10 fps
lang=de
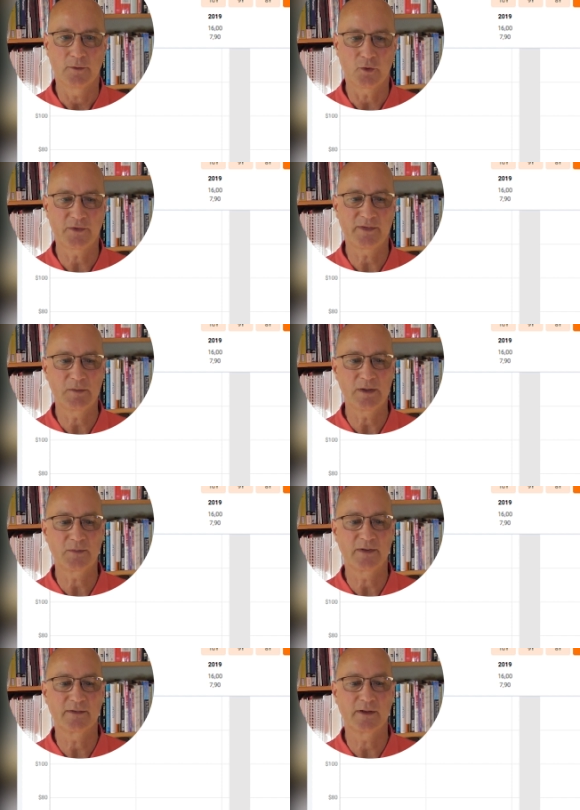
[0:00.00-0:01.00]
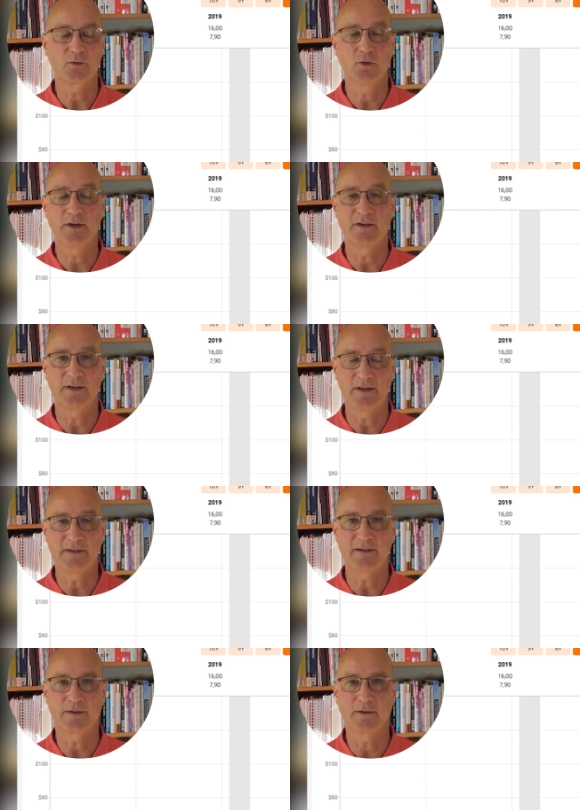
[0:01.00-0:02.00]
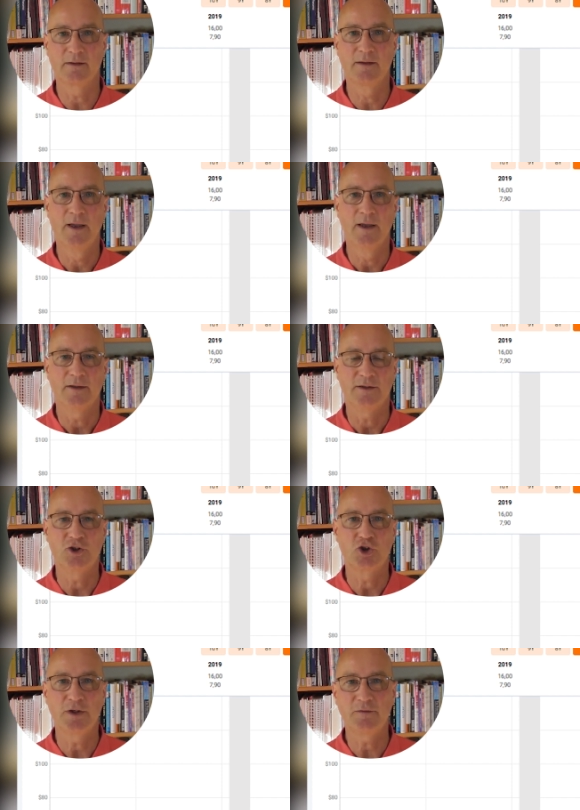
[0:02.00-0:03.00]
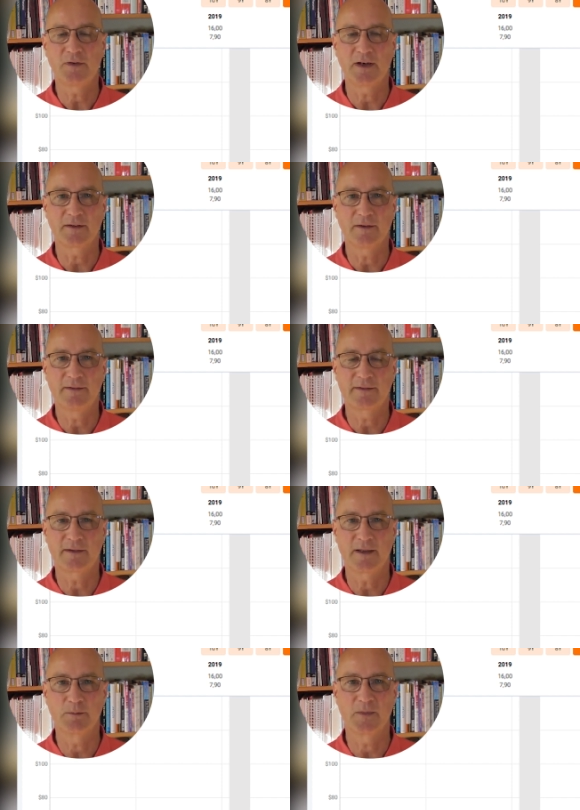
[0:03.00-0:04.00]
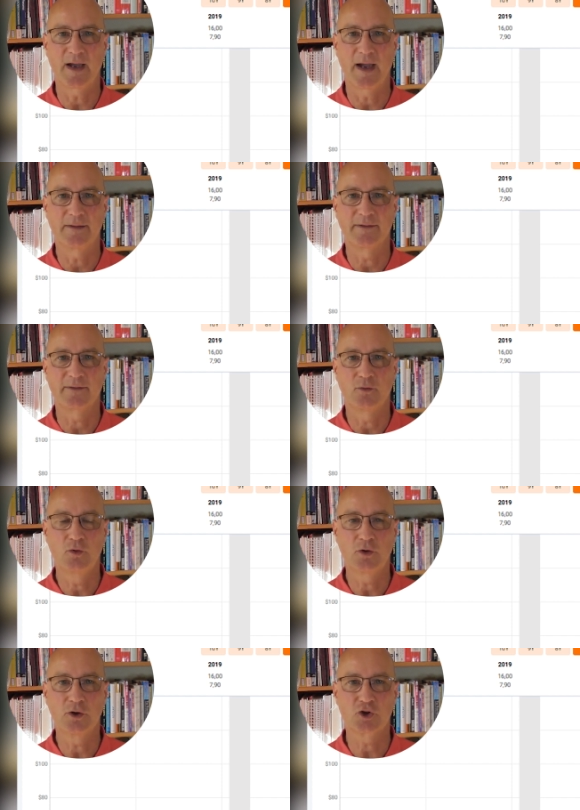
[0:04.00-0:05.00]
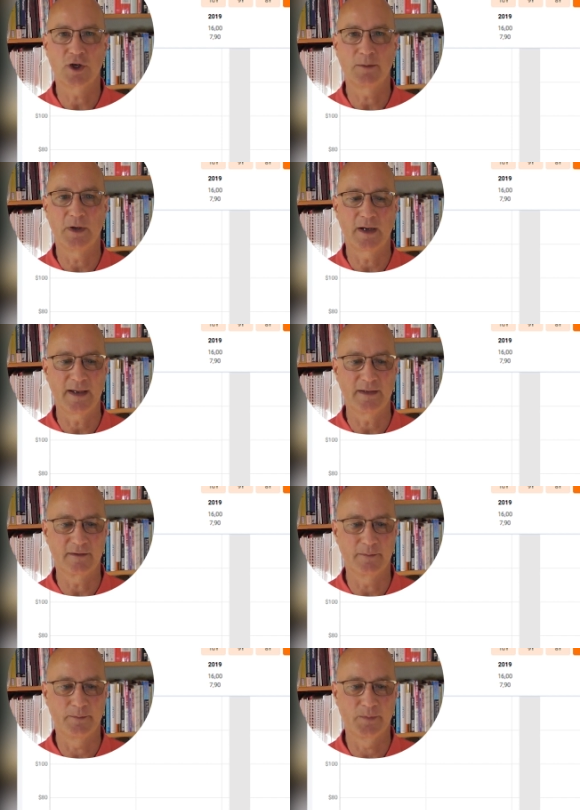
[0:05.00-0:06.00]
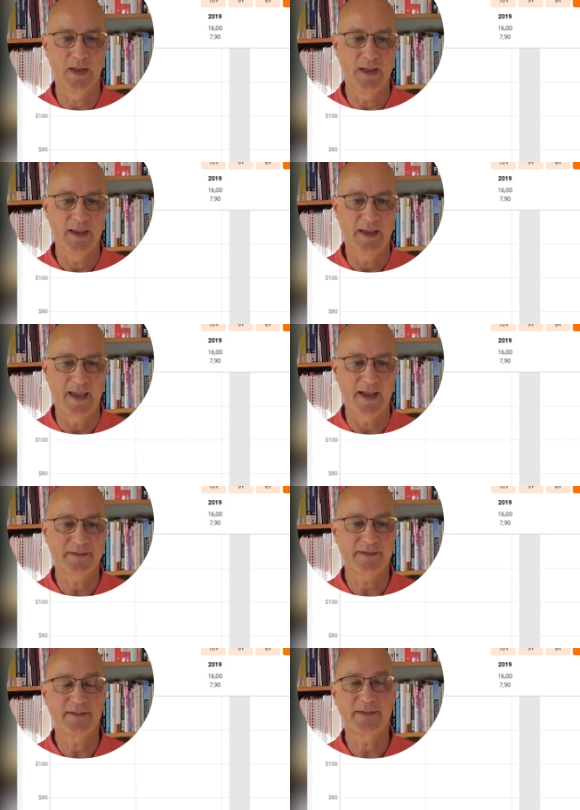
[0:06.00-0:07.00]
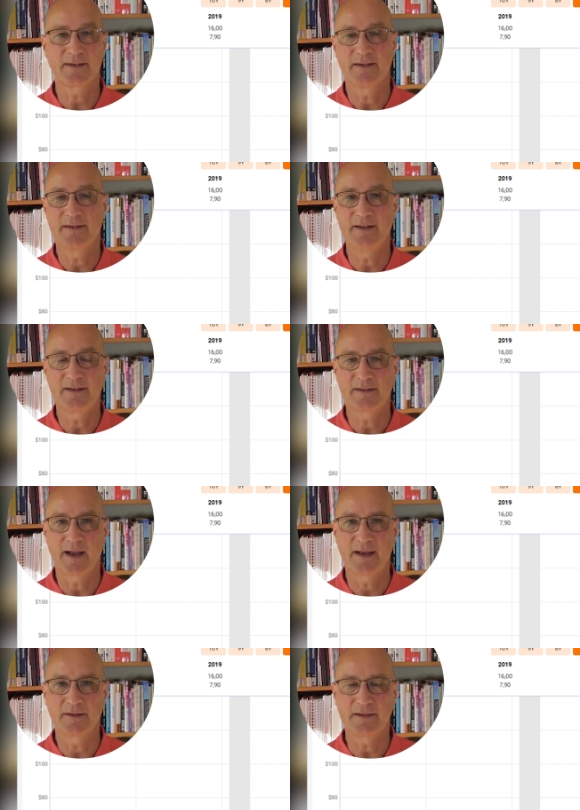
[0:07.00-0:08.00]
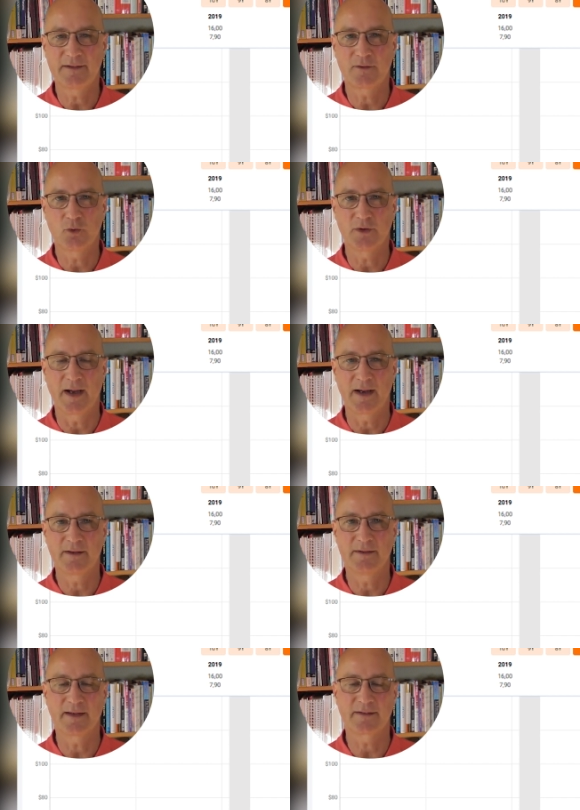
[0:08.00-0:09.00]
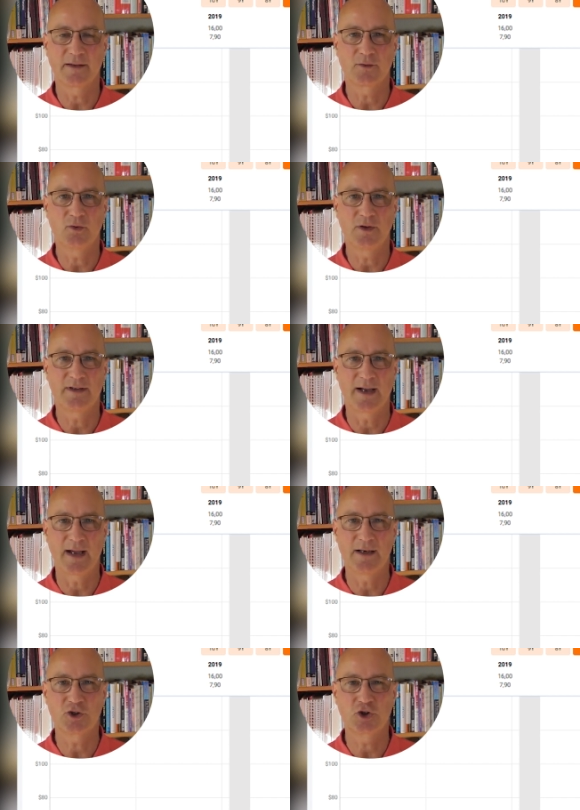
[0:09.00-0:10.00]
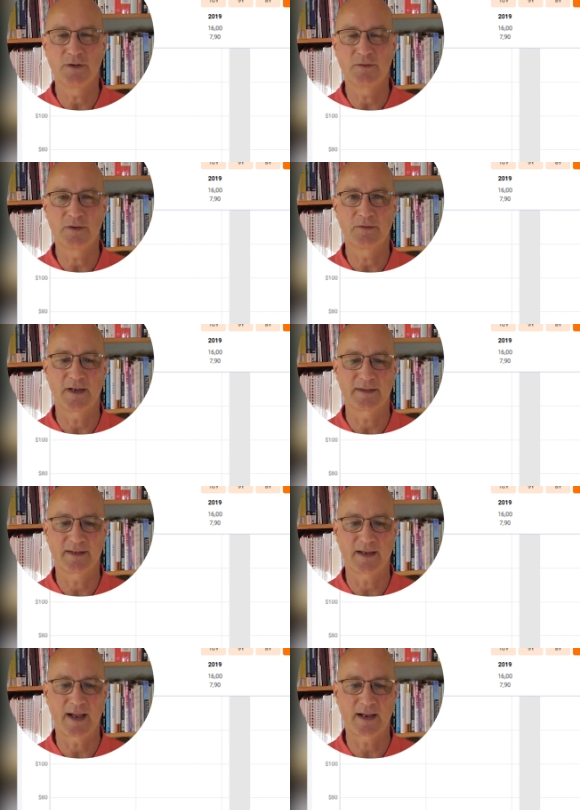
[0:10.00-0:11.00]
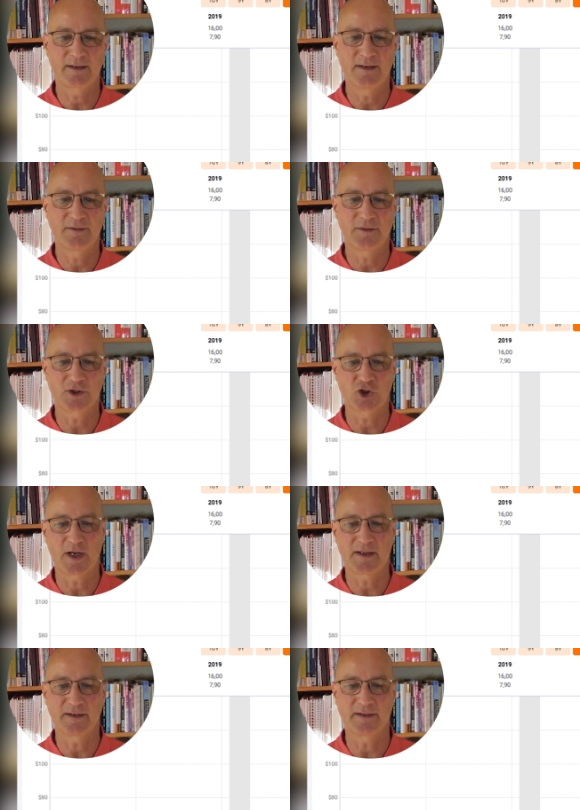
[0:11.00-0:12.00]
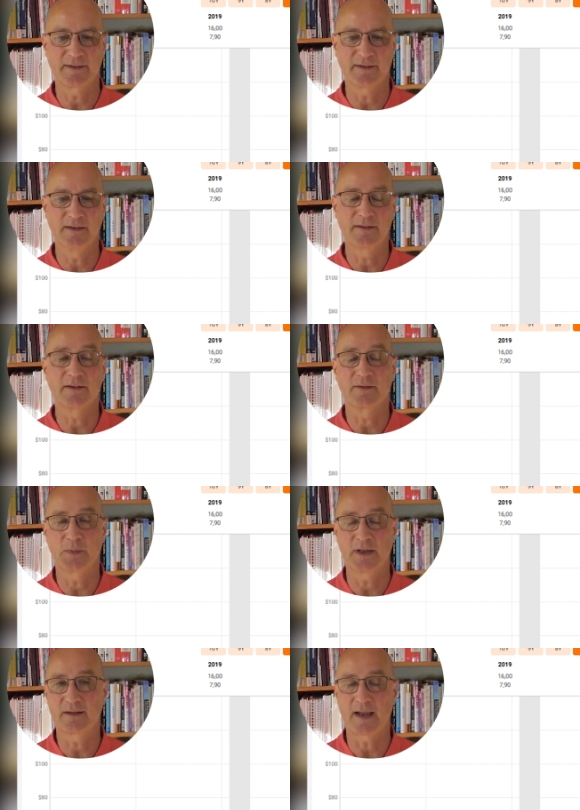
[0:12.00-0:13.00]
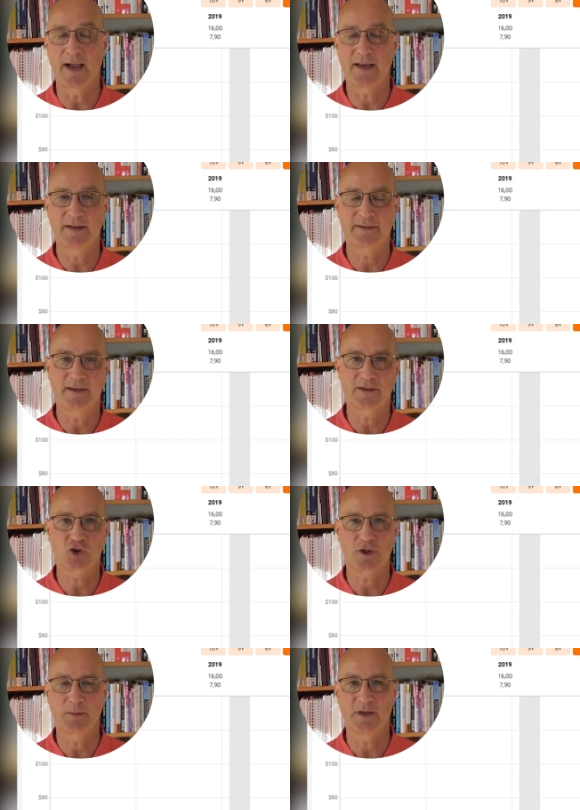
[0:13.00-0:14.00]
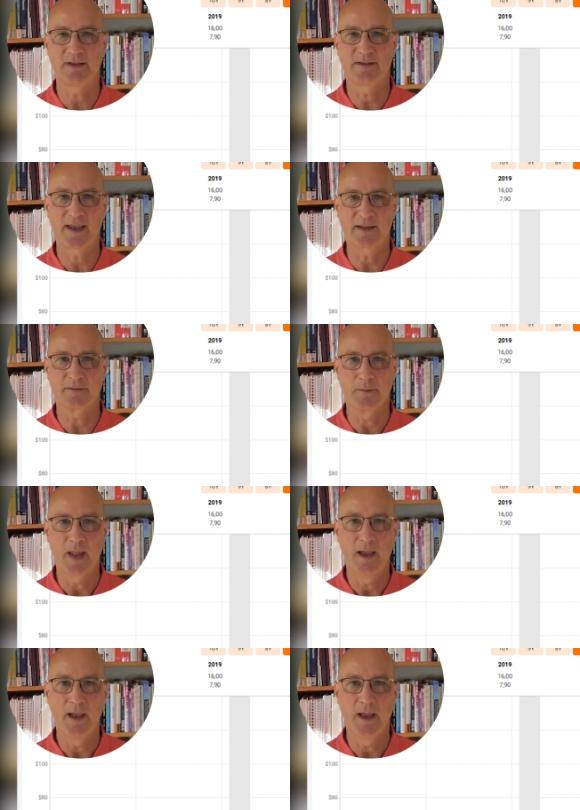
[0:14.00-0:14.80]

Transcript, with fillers: Trotzdem gibt es natürlich Risiken. Die Schifffahrt ist eben ein zyklischer Bereich. Erstens liegt ein Risiko darin, dass natürlich alle Schiffe vertraglich verchartert sind. Das bringt einerseits Stabilität.